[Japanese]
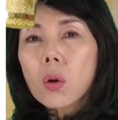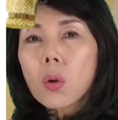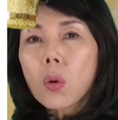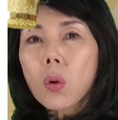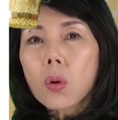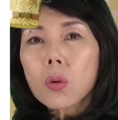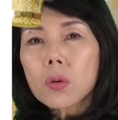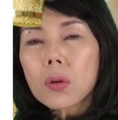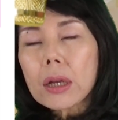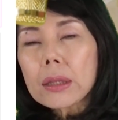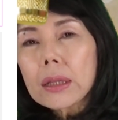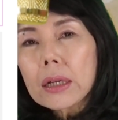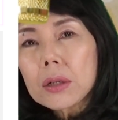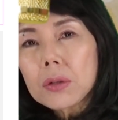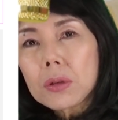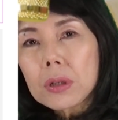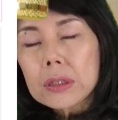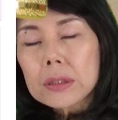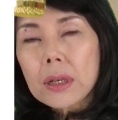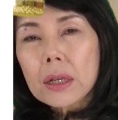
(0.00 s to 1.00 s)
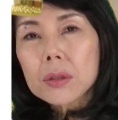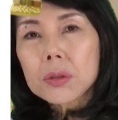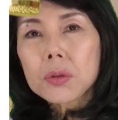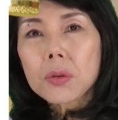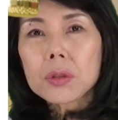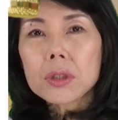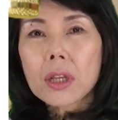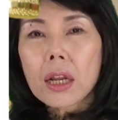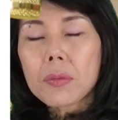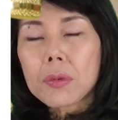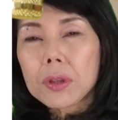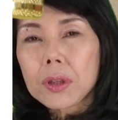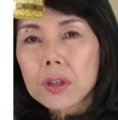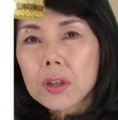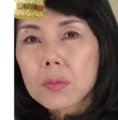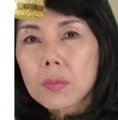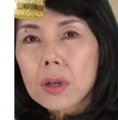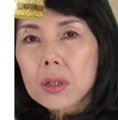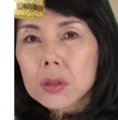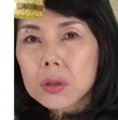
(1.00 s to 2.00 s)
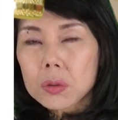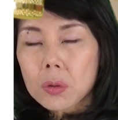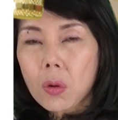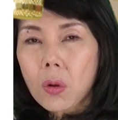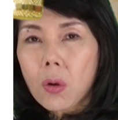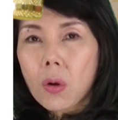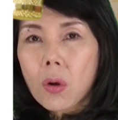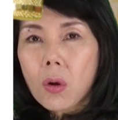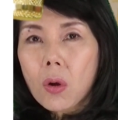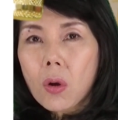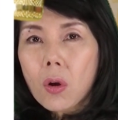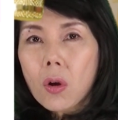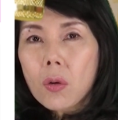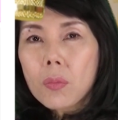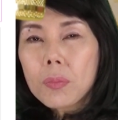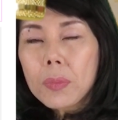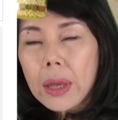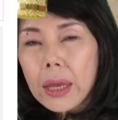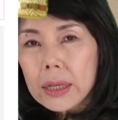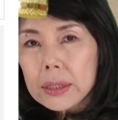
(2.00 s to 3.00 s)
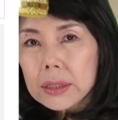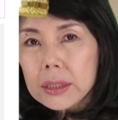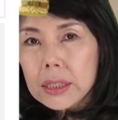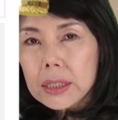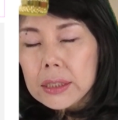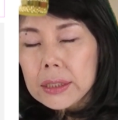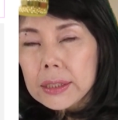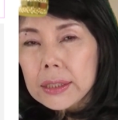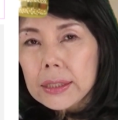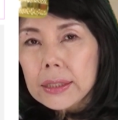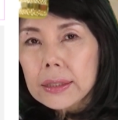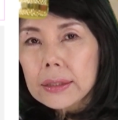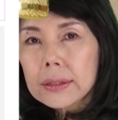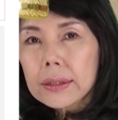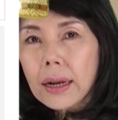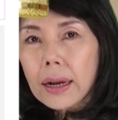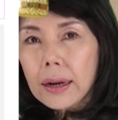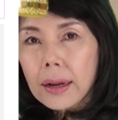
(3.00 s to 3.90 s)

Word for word: この辺りのいきさつを調べていきますと明治維新か